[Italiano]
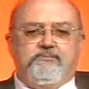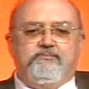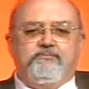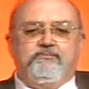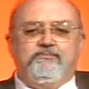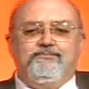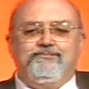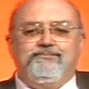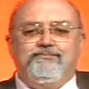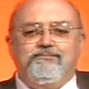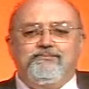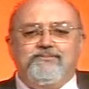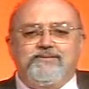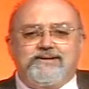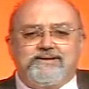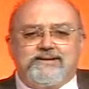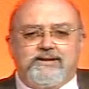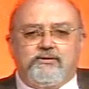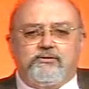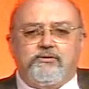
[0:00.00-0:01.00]
Mm,
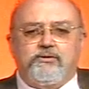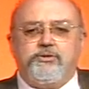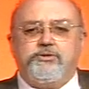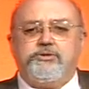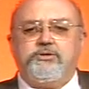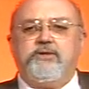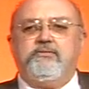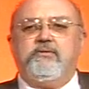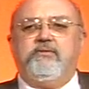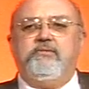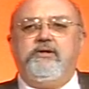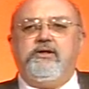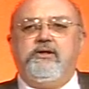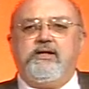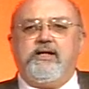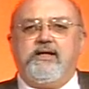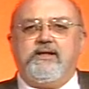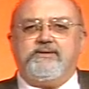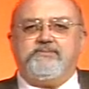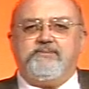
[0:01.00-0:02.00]
se non riusciremo a
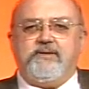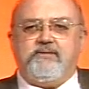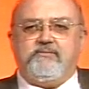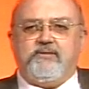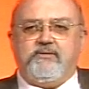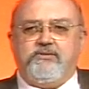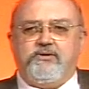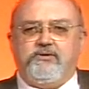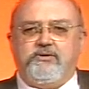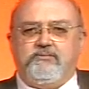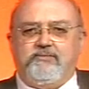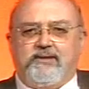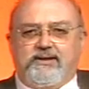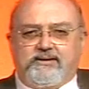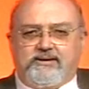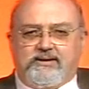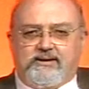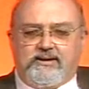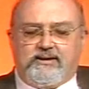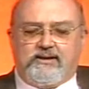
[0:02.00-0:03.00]
migliorare, speriamo almeno di
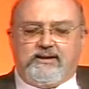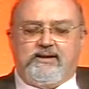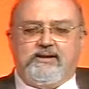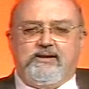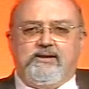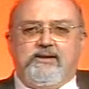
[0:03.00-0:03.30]
mantenere